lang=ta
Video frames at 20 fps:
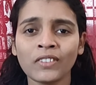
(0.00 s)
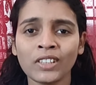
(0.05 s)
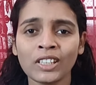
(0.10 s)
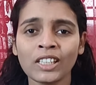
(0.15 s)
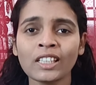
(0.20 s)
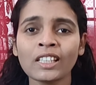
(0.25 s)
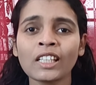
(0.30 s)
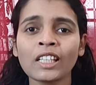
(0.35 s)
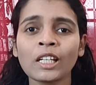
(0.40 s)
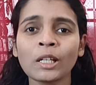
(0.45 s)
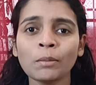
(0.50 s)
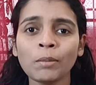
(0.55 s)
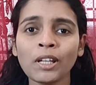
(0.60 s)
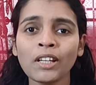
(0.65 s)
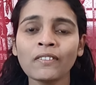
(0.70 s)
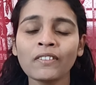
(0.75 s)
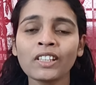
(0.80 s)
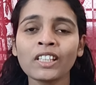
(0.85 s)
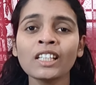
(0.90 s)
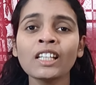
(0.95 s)
வந்து
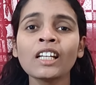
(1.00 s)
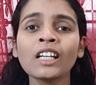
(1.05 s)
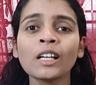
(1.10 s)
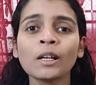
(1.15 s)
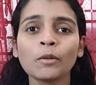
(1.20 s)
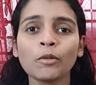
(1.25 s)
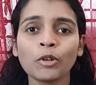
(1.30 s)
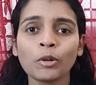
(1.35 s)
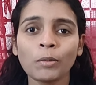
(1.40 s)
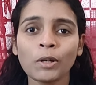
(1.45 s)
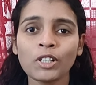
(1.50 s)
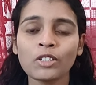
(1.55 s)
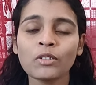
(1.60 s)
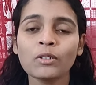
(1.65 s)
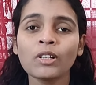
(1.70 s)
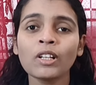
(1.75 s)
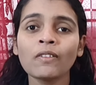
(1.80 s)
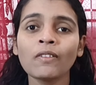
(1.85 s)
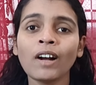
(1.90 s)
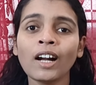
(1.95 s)
கிருபையை வந்து ஒரு
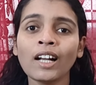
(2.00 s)
மனுஷனுடைய